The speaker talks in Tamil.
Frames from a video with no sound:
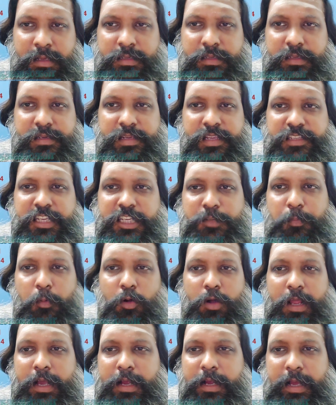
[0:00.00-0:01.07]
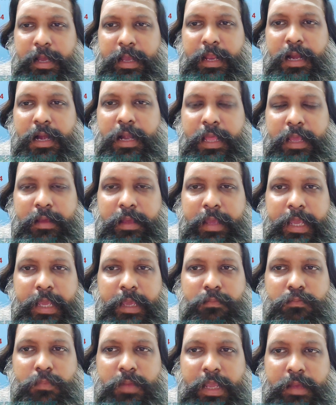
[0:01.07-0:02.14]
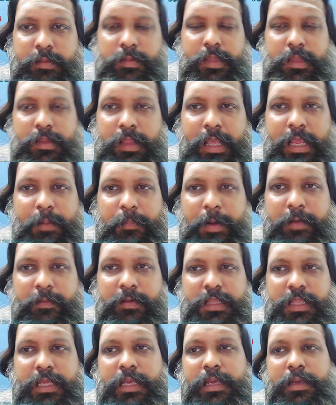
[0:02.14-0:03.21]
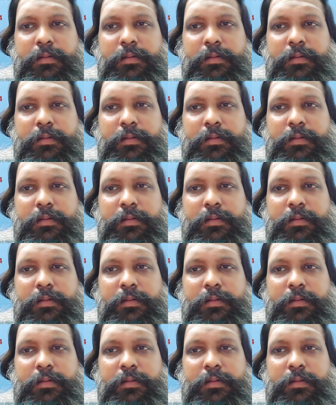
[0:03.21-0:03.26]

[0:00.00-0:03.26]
ஸ்டிச்சஸ் போட்டாக்கா இல்லாட்டி இந்த எப்படி வந்து